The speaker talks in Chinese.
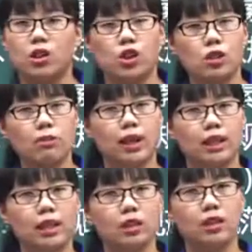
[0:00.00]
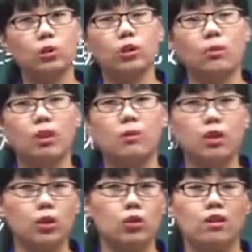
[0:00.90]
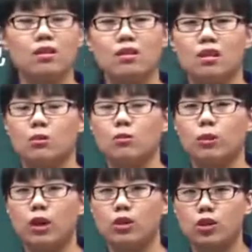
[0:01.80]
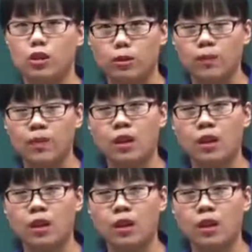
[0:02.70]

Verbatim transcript: 使每一个人都特别明确自己的目标是什么，